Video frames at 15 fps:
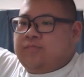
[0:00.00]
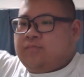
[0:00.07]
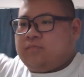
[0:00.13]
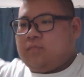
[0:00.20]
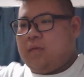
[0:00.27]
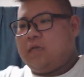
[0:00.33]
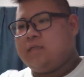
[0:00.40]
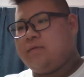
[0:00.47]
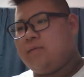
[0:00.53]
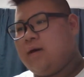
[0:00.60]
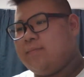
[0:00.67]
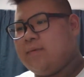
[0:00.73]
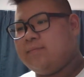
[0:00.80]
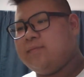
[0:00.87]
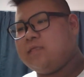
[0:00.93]
まあでもあ
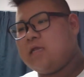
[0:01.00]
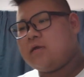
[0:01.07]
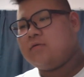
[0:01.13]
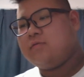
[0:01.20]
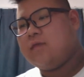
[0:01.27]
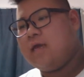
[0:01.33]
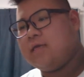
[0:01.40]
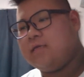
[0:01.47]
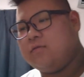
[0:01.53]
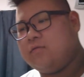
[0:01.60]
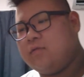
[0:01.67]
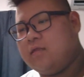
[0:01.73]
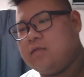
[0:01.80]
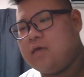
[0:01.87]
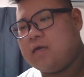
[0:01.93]
んま見たくないけど
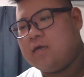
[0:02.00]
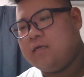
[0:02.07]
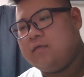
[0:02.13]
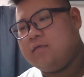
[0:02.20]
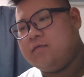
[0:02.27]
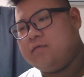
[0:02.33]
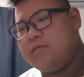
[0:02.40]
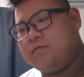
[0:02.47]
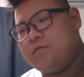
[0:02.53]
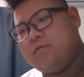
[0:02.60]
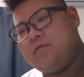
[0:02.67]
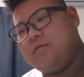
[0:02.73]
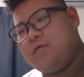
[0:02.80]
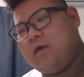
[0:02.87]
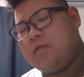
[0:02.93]
な、なんか、
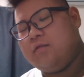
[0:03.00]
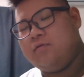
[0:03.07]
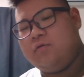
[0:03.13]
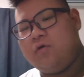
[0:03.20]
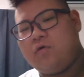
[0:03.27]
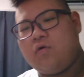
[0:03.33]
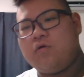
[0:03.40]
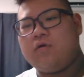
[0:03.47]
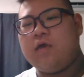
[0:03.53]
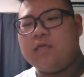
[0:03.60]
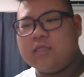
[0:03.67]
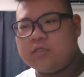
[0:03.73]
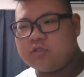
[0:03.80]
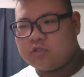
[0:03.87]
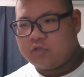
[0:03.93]
あの予告編
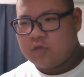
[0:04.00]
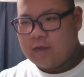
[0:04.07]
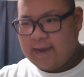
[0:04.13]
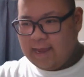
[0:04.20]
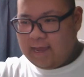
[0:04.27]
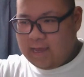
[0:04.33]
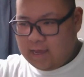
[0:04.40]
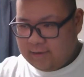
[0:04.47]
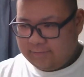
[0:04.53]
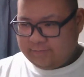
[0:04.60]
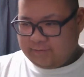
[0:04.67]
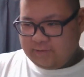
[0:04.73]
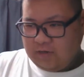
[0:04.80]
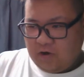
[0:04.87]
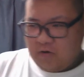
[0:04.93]
でちょっとなんか
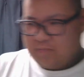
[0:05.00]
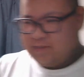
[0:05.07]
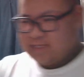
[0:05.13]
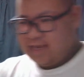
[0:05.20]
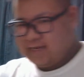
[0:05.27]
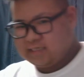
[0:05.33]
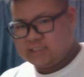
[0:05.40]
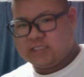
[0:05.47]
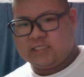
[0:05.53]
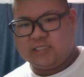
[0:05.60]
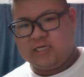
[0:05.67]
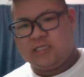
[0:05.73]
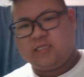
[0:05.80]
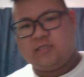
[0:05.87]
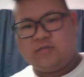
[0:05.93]
不良みたいなシーン
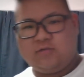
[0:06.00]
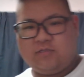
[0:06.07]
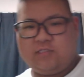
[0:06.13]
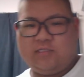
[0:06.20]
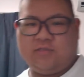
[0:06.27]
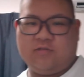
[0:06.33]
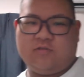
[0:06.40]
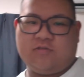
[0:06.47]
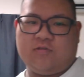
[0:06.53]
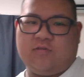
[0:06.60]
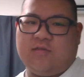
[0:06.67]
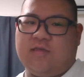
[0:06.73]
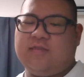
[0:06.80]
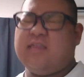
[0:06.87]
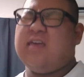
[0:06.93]
が出てくるシーンでちょっと
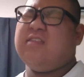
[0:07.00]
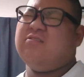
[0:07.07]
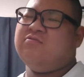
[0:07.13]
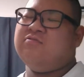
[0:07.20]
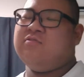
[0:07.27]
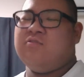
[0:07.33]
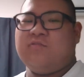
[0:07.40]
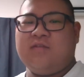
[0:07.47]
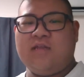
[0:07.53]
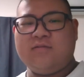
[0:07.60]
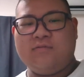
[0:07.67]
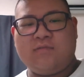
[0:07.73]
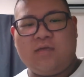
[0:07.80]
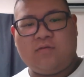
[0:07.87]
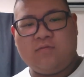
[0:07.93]
ななんで不良入れ
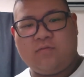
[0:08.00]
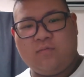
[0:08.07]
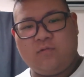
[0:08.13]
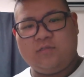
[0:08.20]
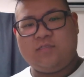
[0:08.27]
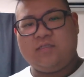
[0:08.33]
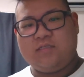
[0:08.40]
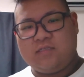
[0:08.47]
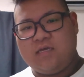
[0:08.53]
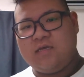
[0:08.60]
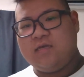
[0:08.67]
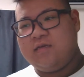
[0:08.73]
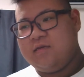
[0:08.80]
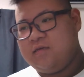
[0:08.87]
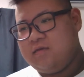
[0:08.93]
るんだろうと思っちゃってさ。
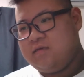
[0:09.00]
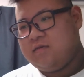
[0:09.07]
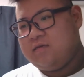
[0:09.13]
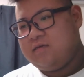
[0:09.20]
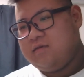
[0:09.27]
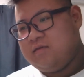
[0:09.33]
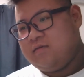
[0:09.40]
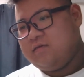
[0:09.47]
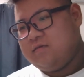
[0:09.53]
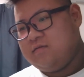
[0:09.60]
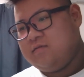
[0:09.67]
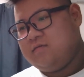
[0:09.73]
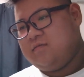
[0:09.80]
うん。